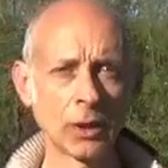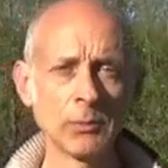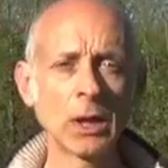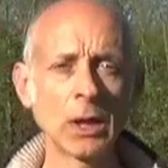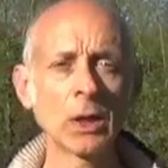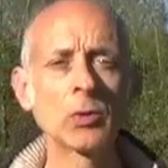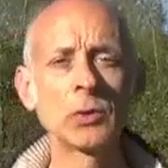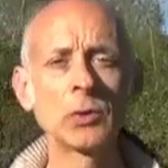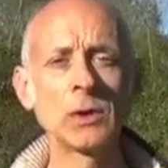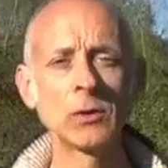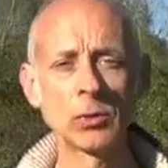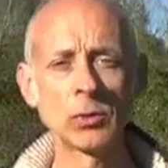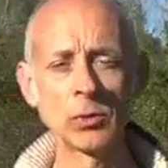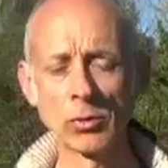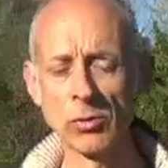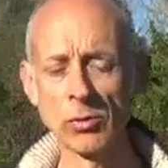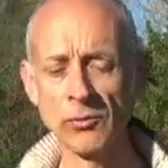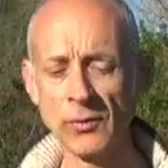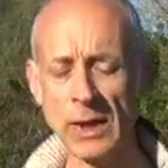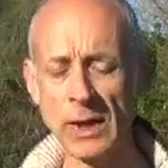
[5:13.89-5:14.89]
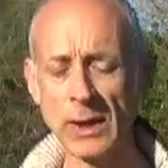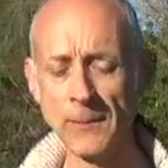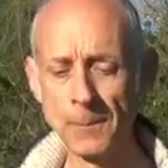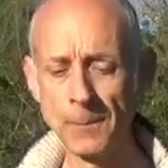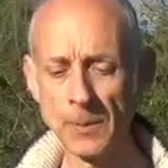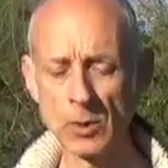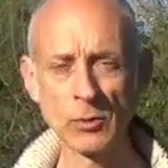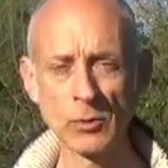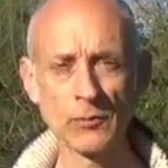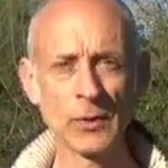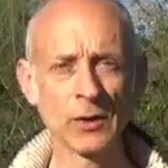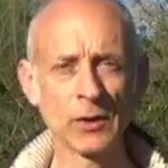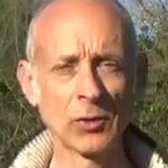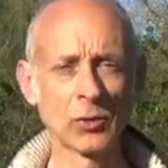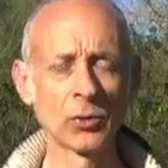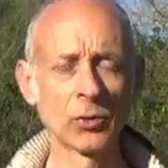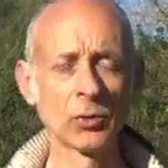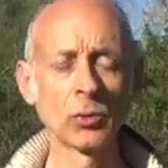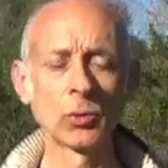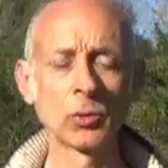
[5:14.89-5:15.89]
mais à condition de le faire de
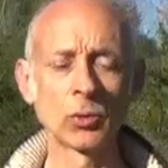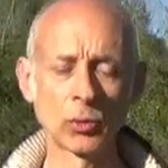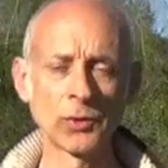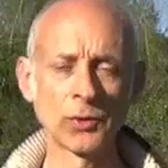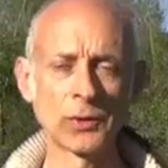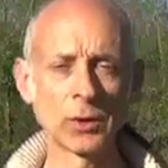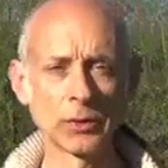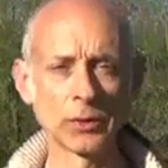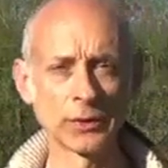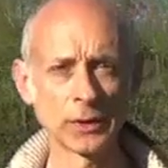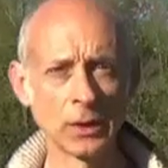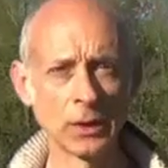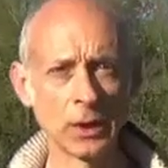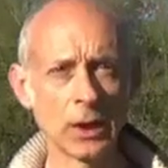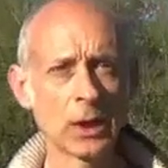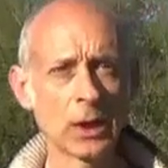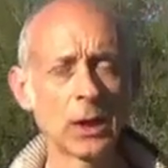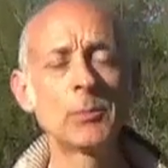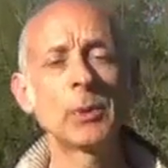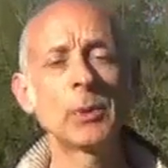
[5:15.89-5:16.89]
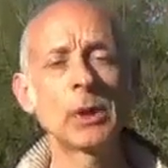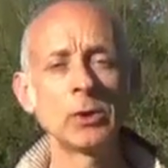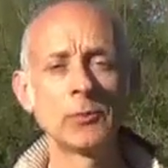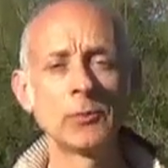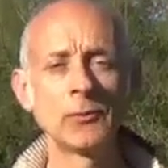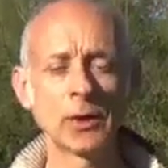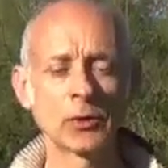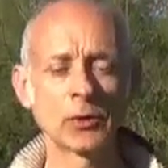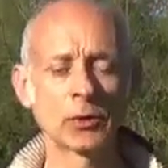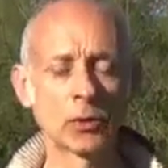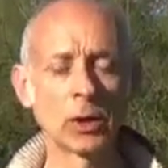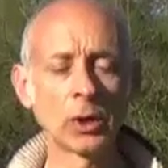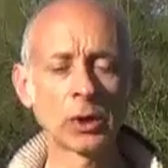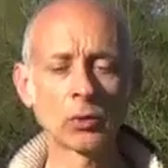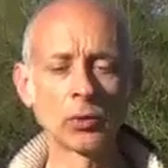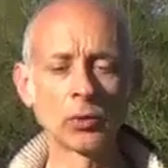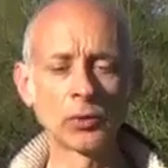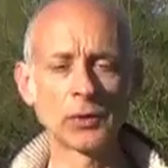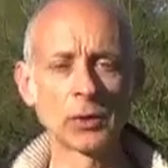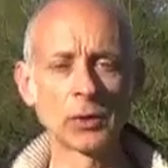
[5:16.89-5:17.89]
façon consciente et pas de façon
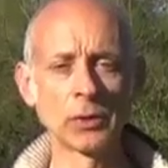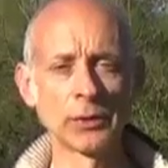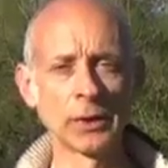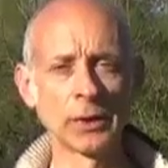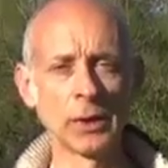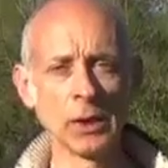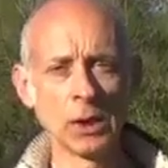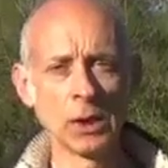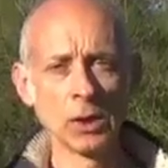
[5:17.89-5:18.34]
inconsciente